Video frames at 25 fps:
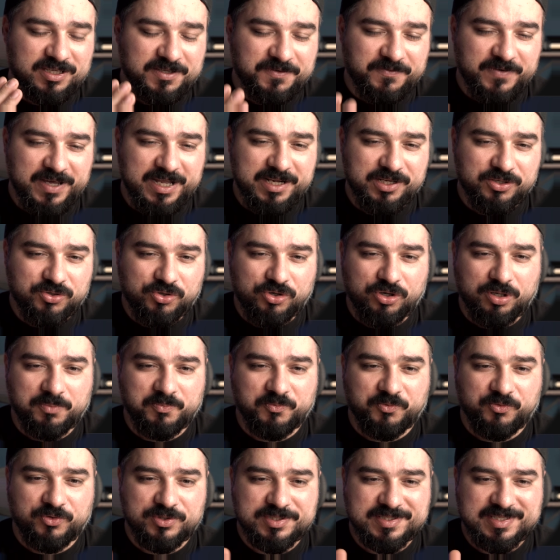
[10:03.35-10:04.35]
Quell
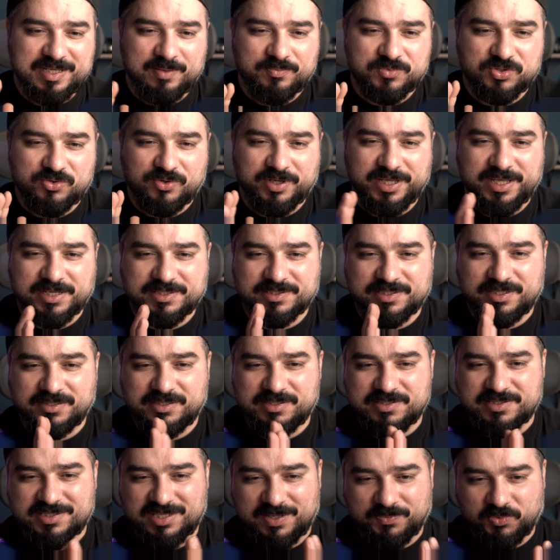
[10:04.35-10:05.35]
kommt für Samsung extra
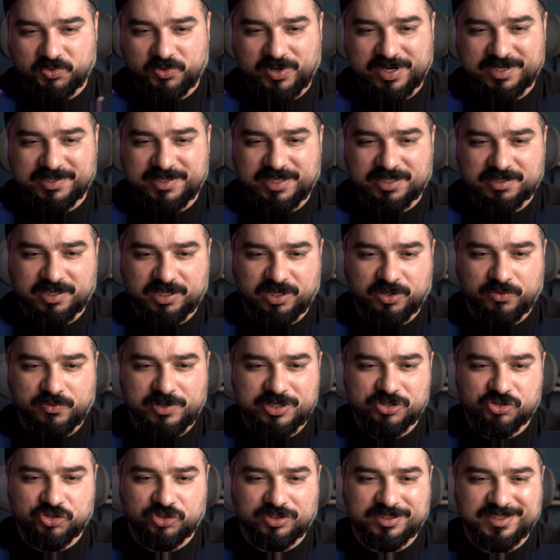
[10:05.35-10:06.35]
die Snapdragon 8
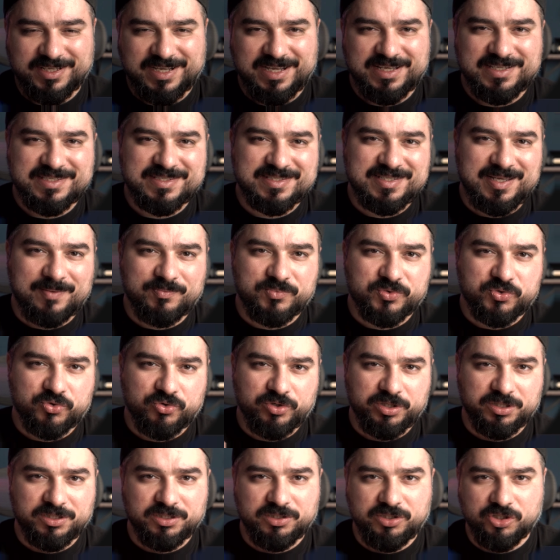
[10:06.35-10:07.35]
Generation 3
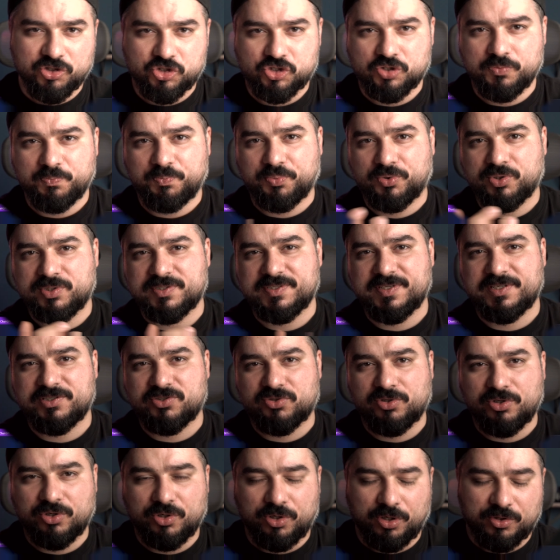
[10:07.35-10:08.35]
Samsung Edition
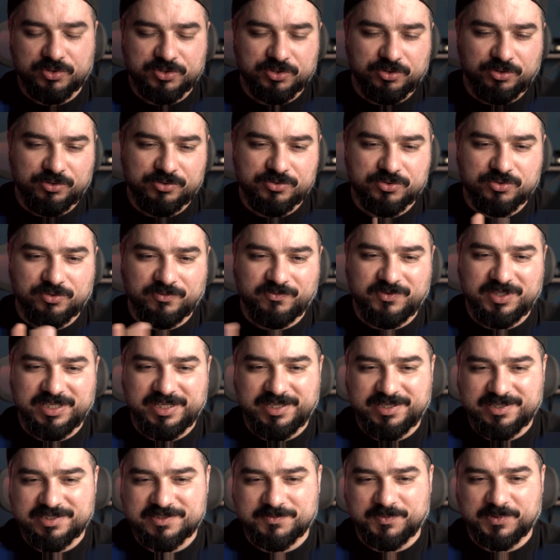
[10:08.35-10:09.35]
Prozessor raushauen, so wie
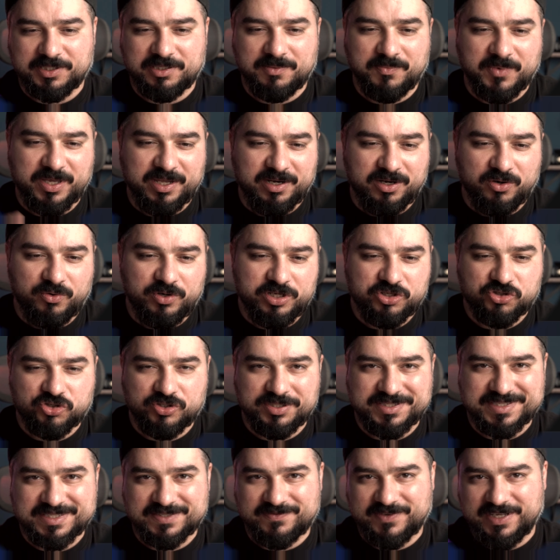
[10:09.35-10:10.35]
er es mit dem
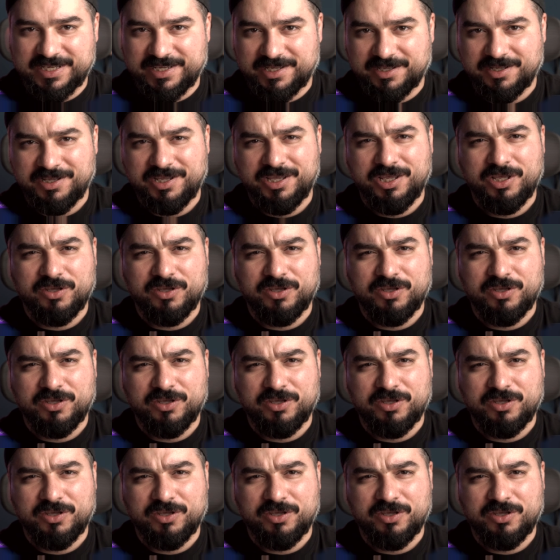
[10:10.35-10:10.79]
Generation 2er